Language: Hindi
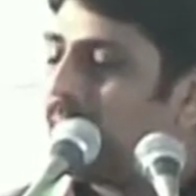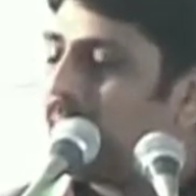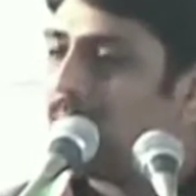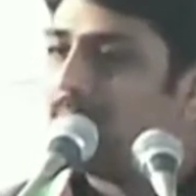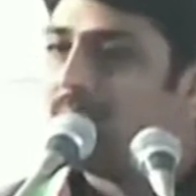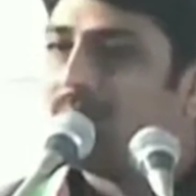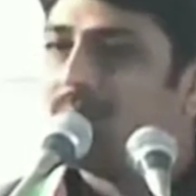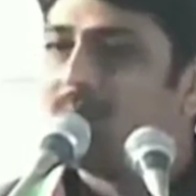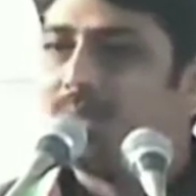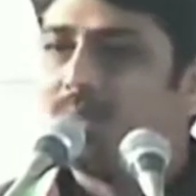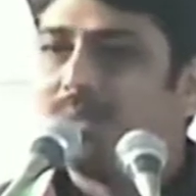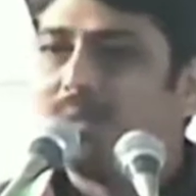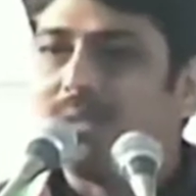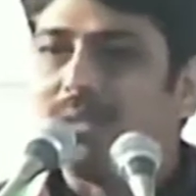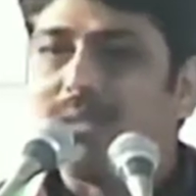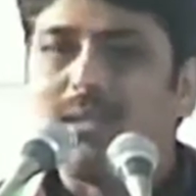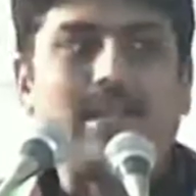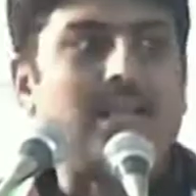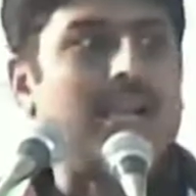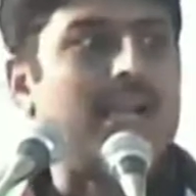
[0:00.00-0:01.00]
वाह
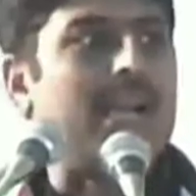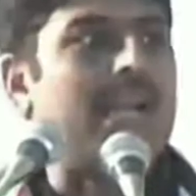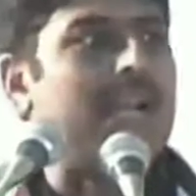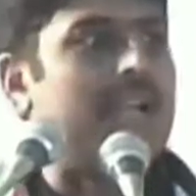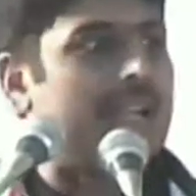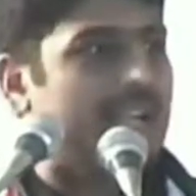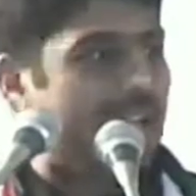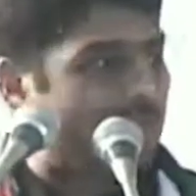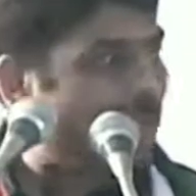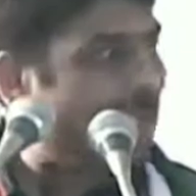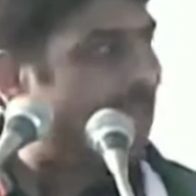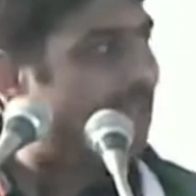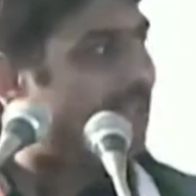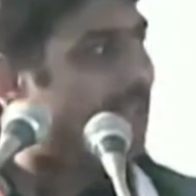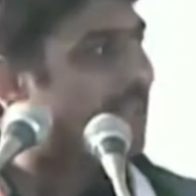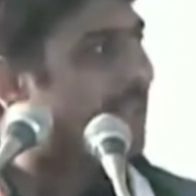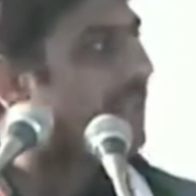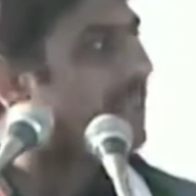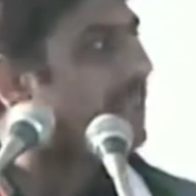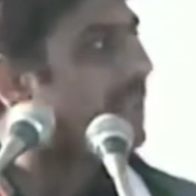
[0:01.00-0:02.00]
वाह है एक भी
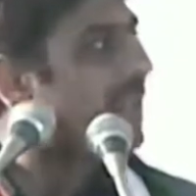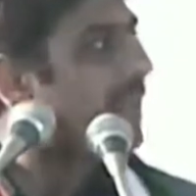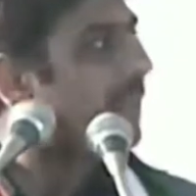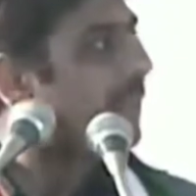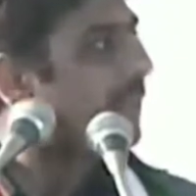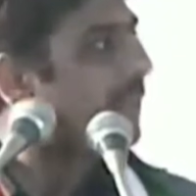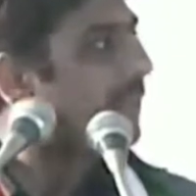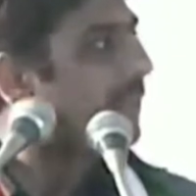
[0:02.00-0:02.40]
लीडर ऐसा